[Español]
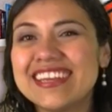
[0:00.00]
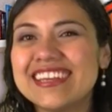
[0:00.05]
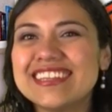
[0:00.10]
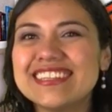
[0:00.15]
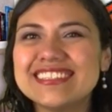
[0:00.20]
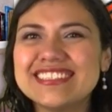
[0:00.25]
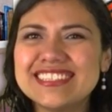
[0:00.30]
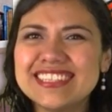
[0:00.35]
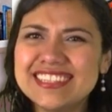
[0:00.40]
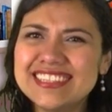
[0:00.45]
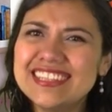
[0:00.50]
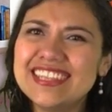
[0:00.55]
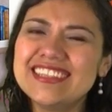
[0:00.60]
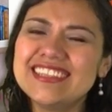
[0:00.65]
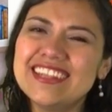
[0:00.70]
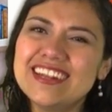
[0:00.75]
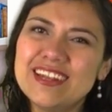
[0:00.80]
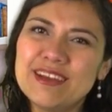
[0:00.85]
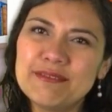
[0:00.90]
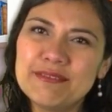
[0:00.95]

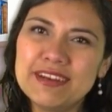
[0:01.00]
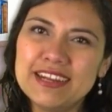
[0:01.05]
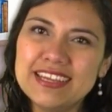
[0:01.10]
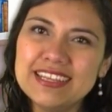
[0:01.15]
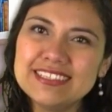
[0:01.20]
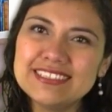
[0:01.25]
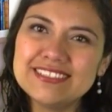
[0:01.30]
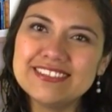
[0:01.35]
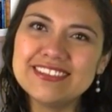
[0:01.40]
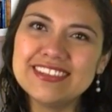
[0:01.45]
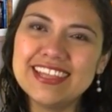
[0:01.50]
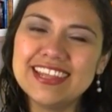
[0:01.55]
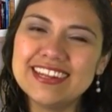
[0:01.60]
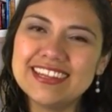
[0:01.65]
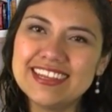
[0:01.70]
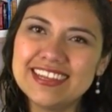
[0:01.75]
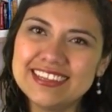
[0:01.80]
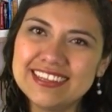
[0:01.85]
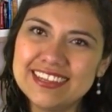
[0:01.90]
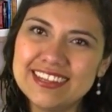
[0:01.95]
Sientan el abrazo de
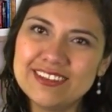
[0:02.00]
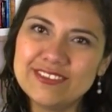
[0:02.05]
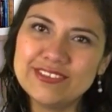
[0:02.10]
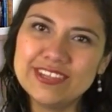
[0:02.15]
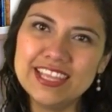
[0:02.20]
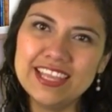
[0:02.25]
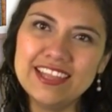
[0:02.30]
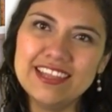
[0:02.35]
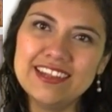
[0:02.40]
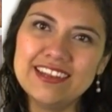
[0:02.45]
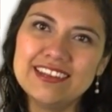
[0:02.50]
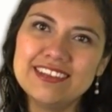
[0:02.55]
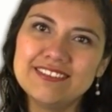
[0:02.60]
Arcángel Uriel,